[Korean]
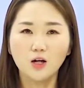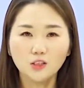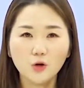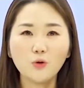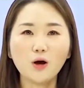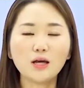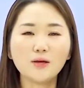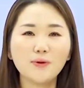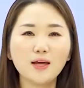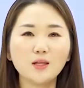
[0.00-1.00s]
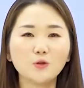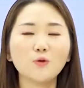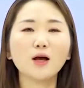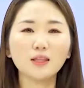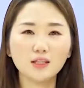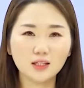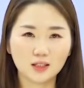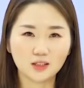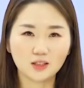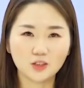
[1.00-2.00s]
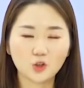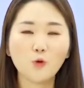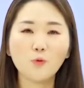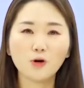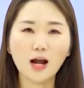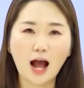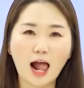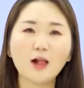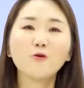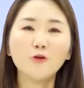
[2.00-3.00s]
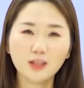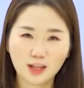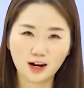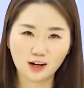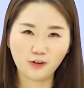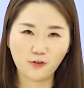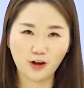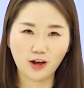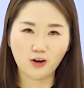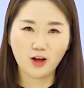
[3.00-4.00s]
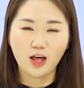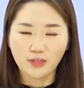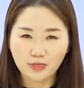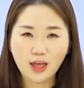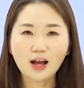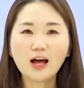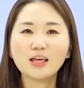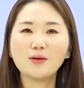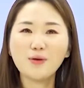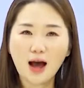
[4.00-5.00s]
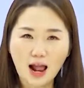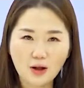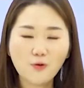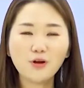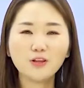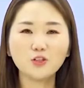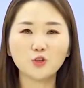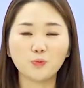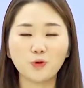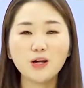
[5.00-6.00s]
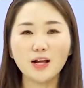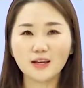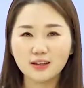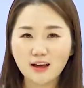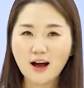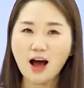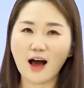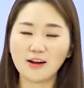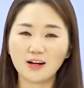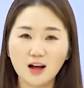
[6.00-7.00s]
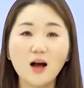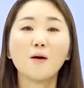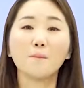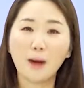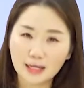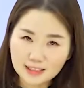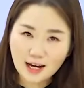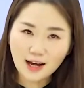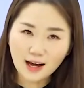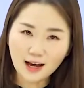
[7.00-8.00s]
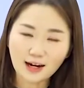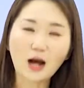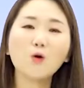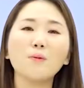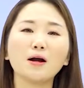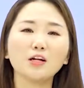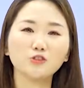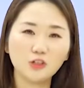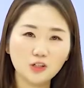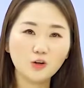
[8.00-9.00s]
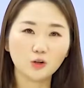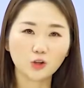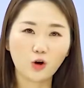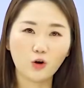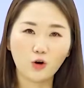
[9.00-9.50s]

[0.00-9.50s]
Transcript: 서로가 이미 똑같은 정보를 알고 있다라는 거예요. 내가 이미 알고 있는 정보를 얘가 아니까 맞아 라고 말할 수 있는 거죠.